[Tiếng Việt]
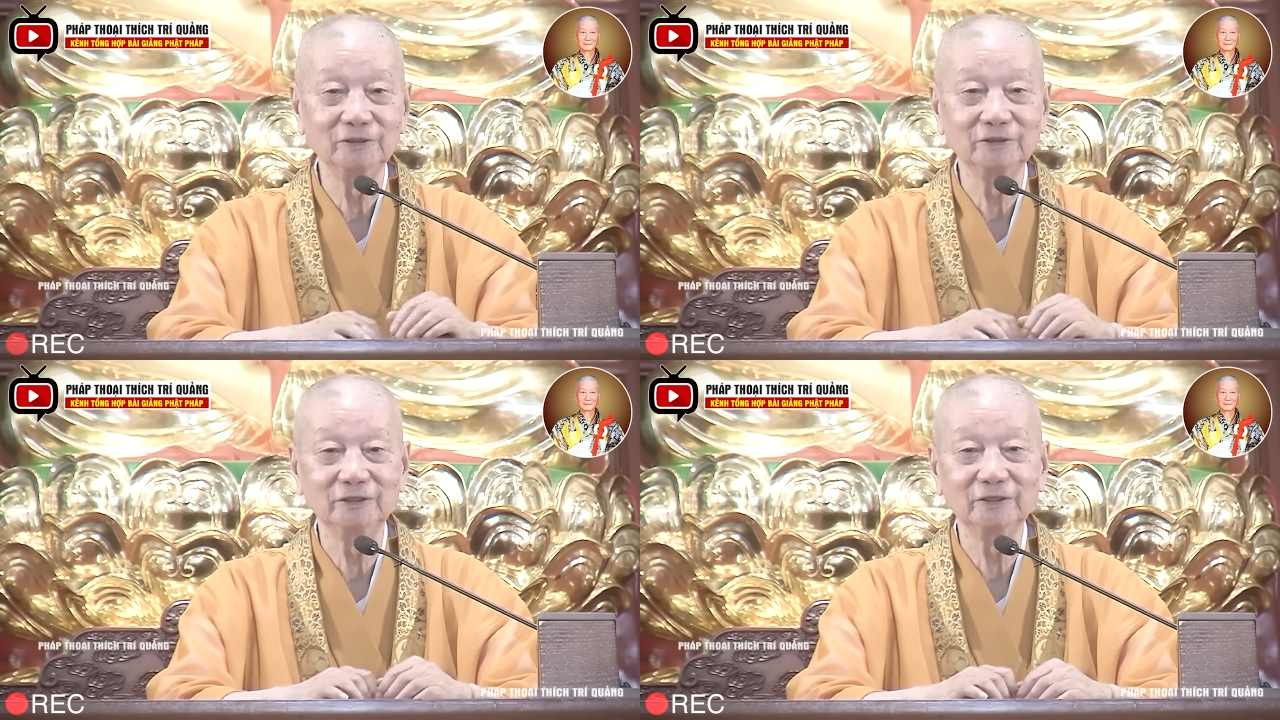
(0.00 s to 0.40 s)

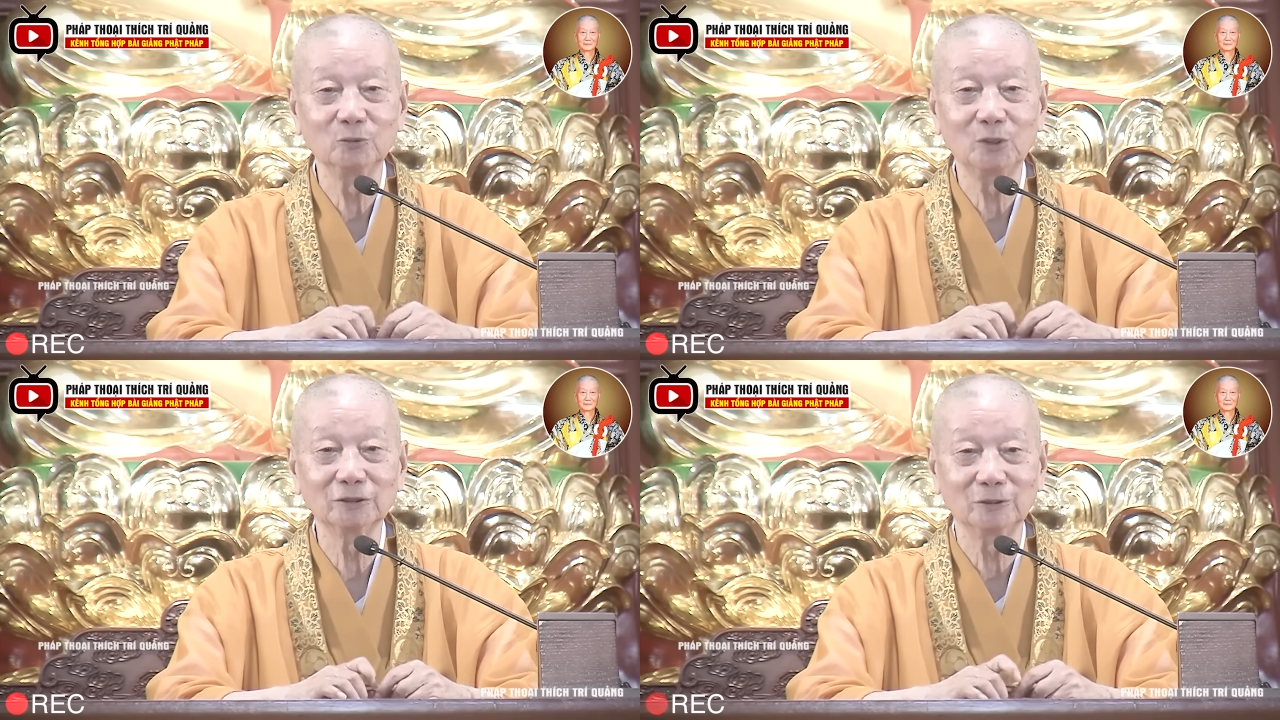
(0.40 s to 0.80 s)
thì cái này
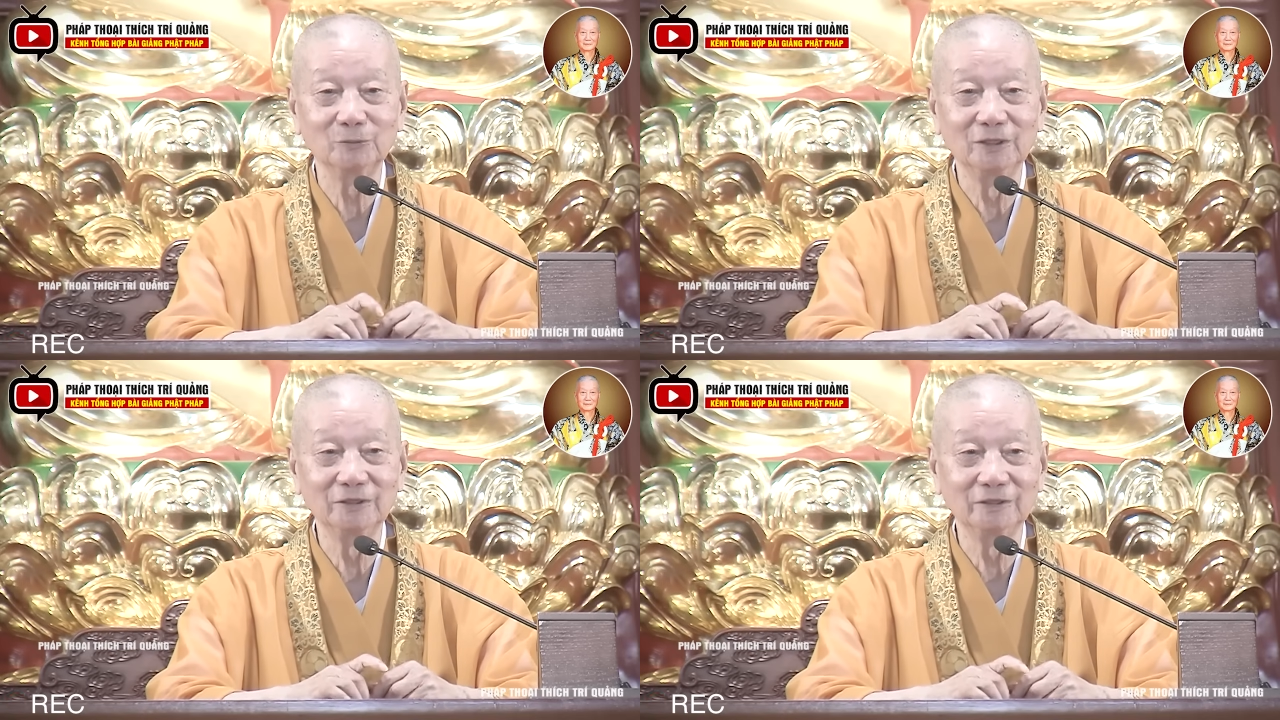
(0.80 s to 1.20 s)
quan trọng
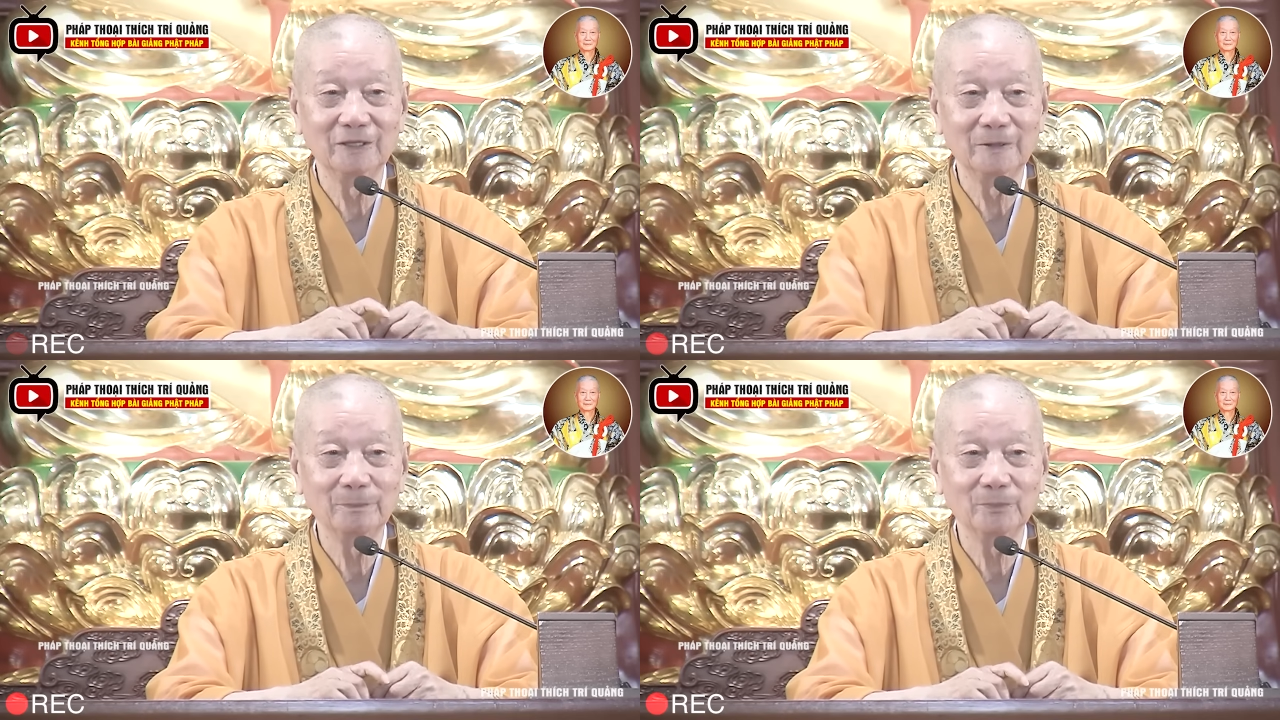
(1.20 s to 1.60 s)
hơn.
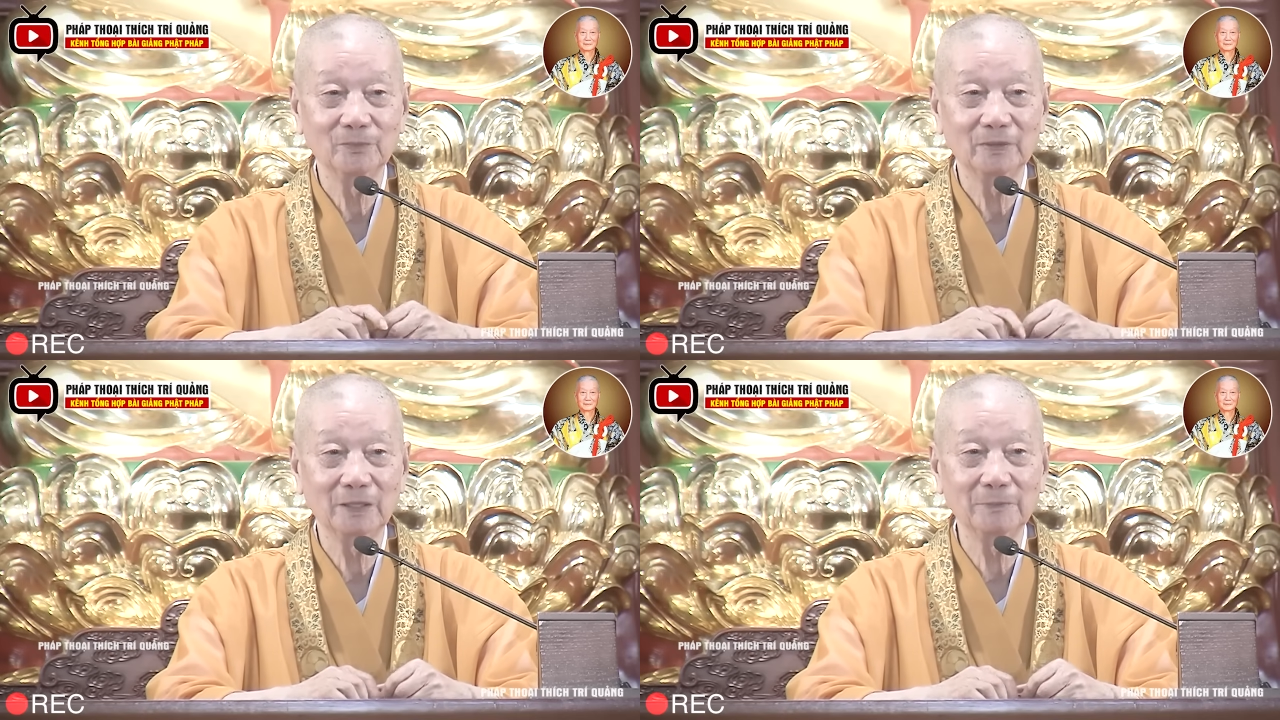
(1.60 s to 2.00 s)

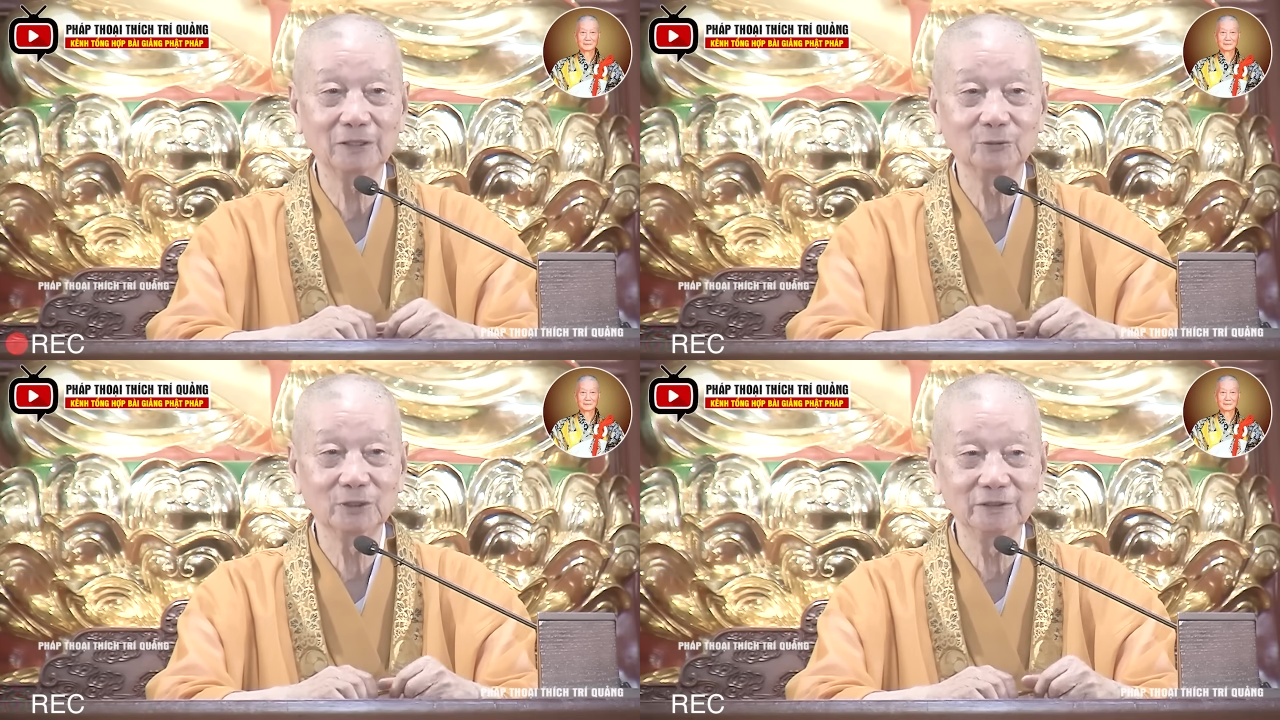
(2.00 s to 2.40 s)
Ta bắt
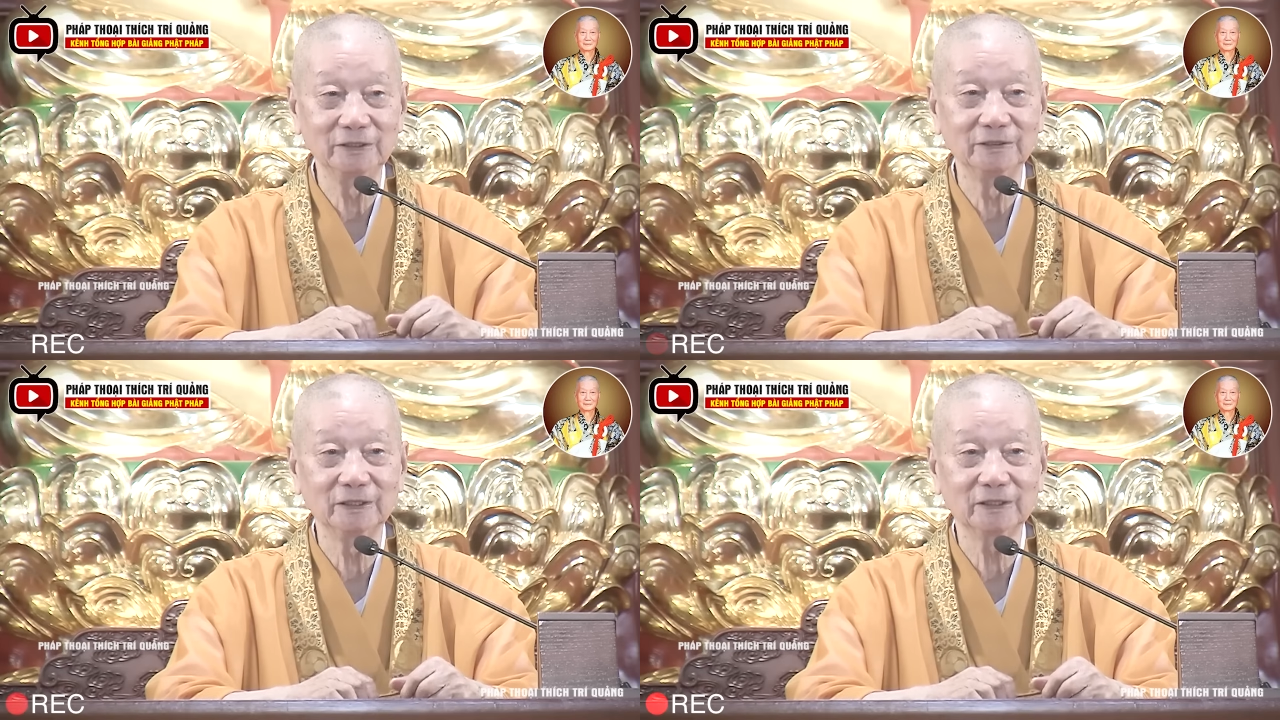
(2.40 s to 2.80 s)
đầu ta
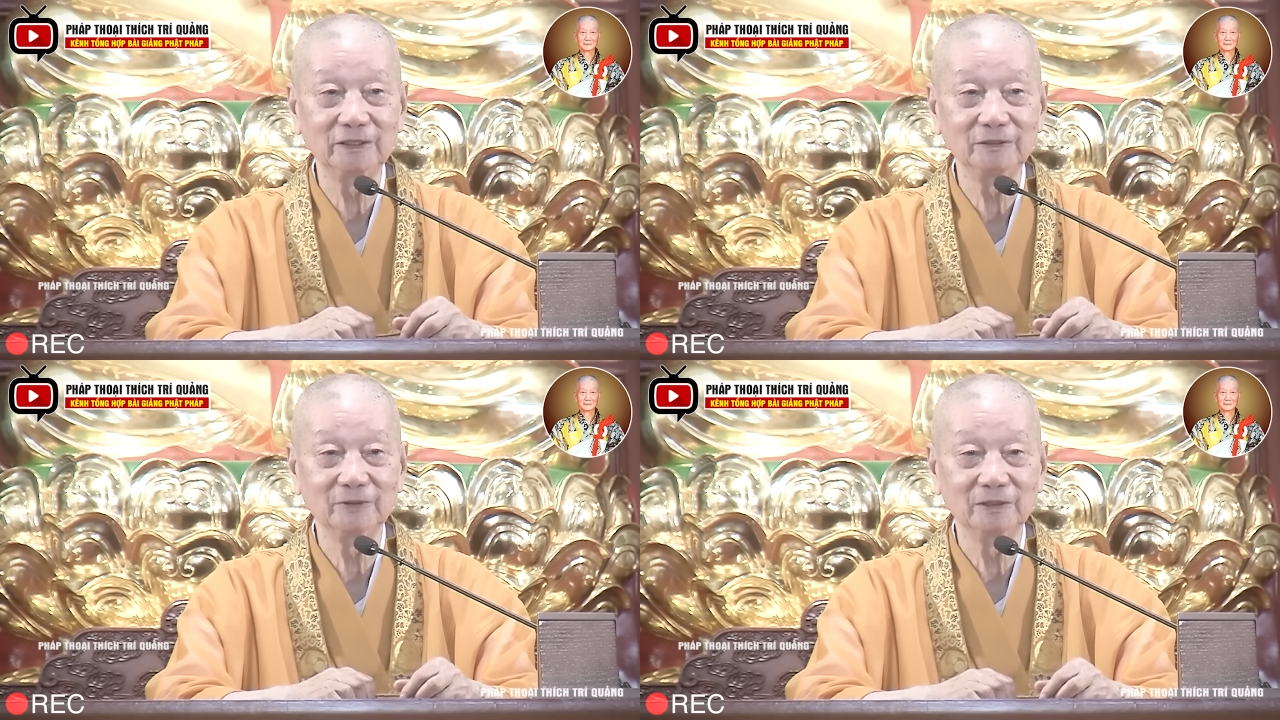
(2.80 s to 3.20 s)
nhìn ta
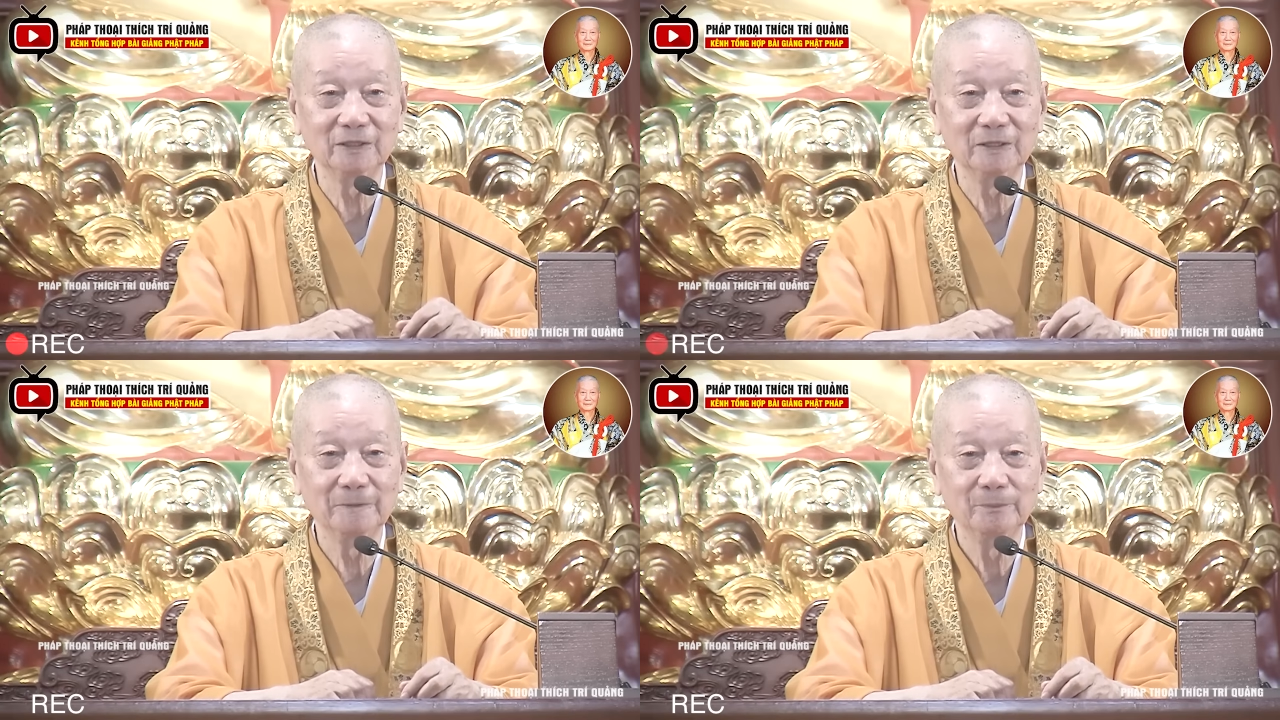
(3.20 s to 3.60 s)
thấy như vậy đó.